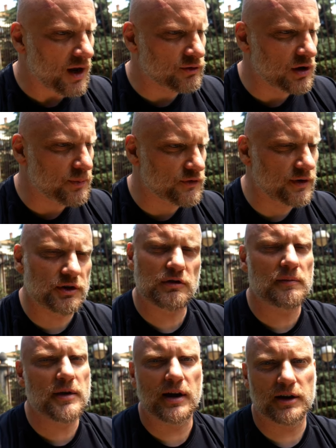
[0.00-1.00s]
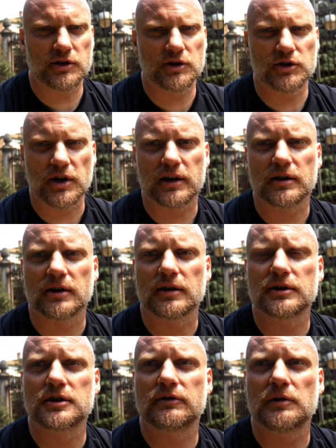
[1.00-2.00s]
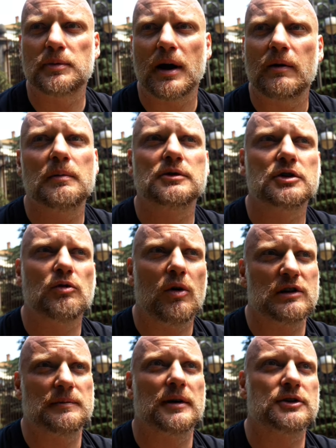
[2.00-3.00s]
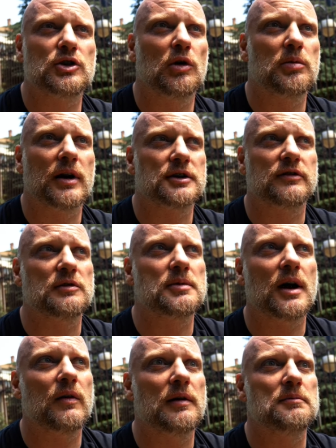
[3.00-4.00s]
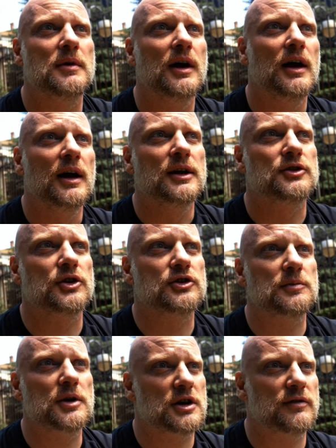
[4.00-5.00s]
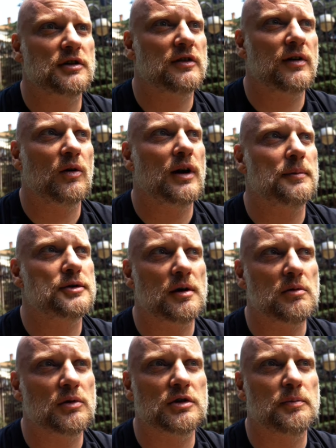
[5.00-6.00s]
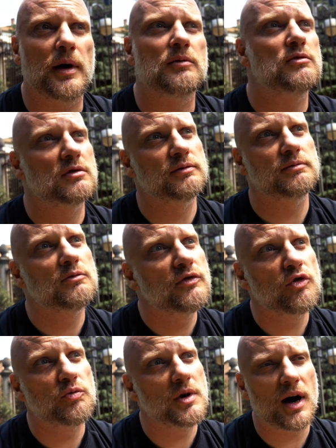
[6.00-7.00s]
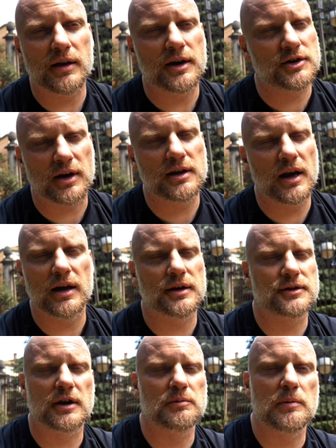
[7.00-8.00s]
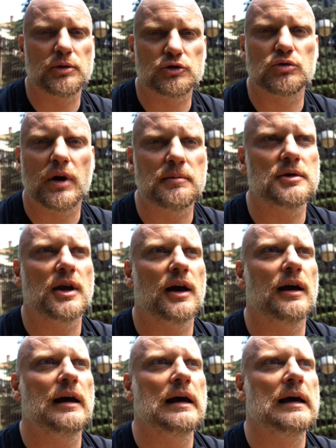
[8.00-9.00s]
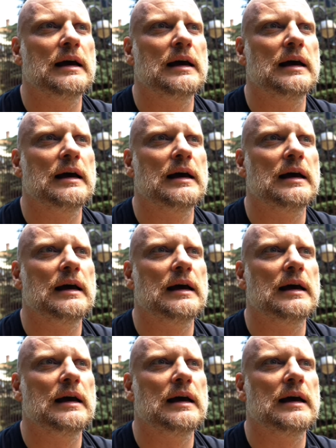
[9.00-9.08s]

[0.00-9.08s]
który poświęciłem na jakieś grzechy, gdzie wybrałem zło zamiast dobra, gdzie wybrałem coś, co mnie się wydawało lepsze, mimo że Pan Bóg mówił mi, Adaś, tak nie jest, jakby posłuchaj mnie,